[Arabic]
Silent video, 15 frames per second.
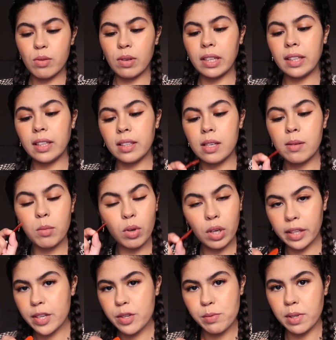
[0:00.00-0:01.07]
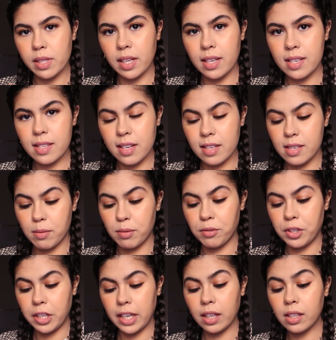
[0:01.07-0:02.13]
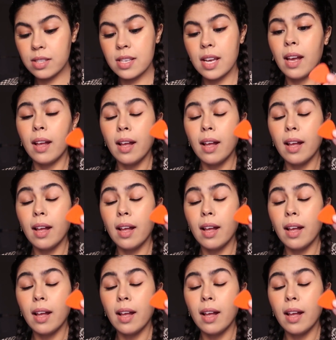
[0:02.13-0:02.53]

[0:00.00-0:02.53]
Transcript: ولكن هذه انا ما واخداش من عند اناستازيا بيبلي هيلز